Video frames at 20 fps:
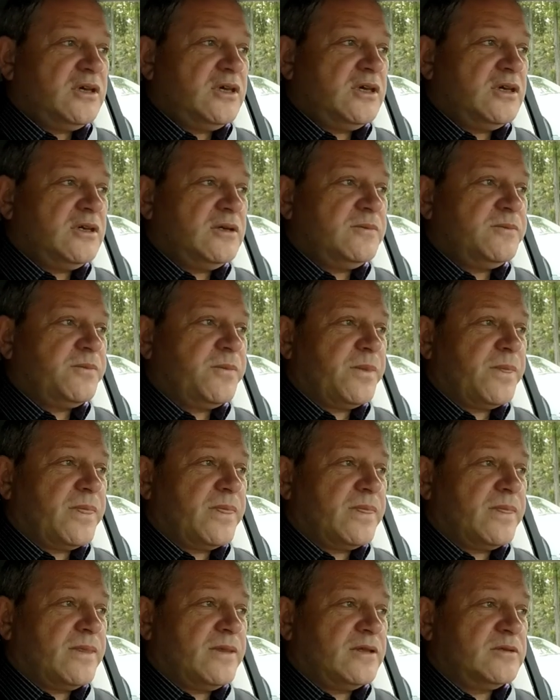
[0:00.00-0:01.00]
И
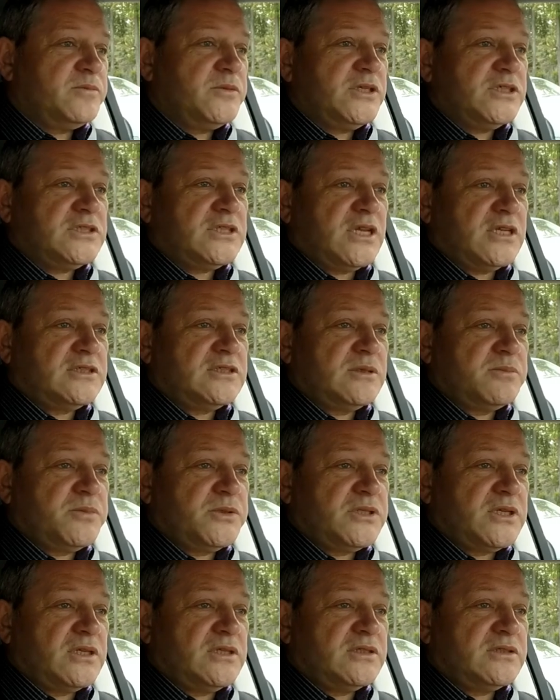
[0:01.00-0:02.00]
администрация
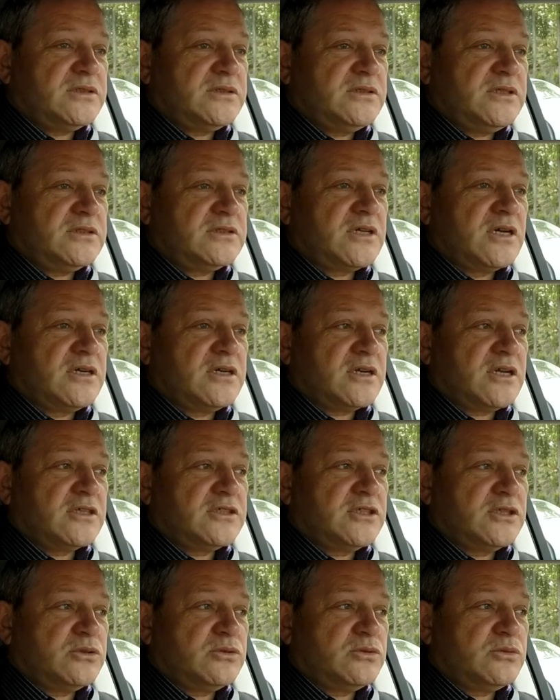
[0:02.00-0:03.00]
пыталась несколько
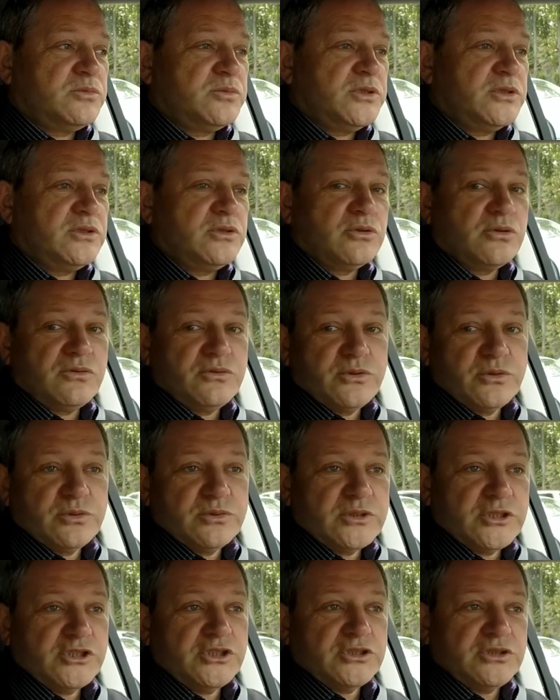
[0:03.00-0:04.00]
раз эту блокировку,
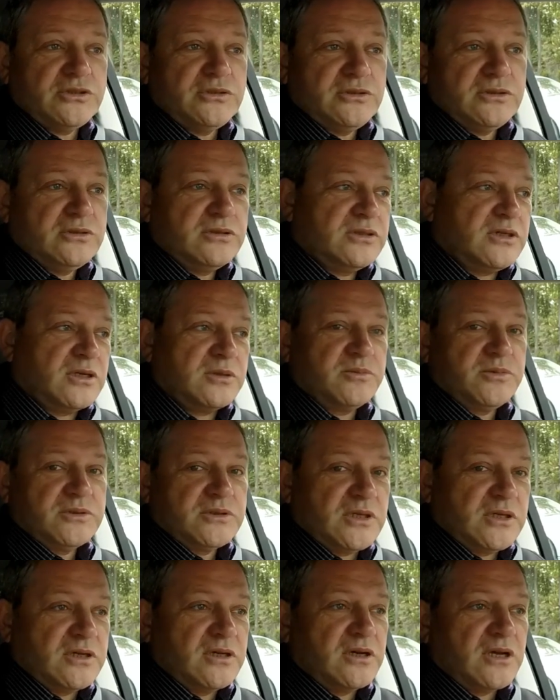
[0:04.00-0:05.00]
значит, как-то
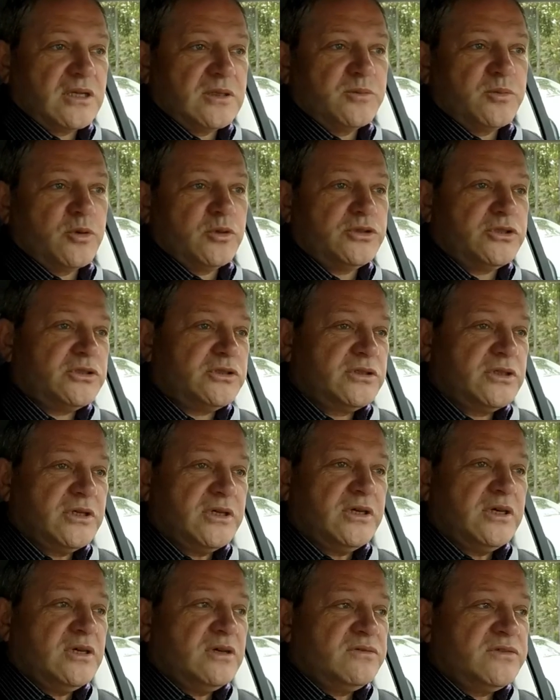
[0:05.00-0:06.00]
так отбросить
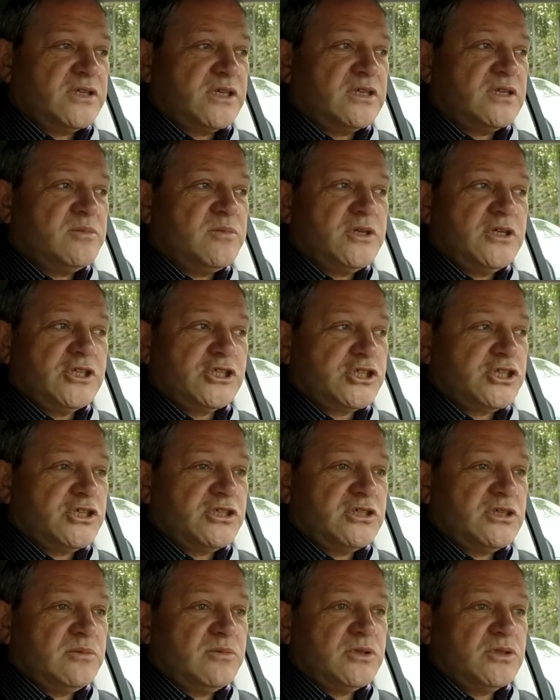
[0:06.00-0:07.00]
всякими
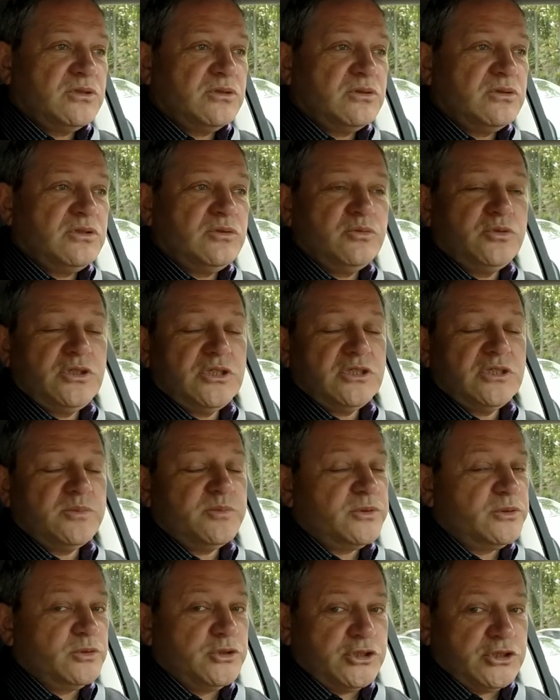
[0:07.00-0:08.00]
решениями, но у них
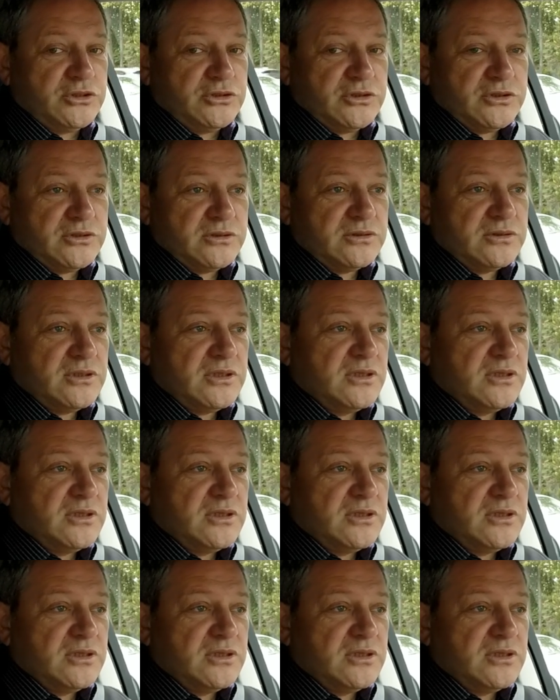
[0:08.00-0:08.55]
не получилось.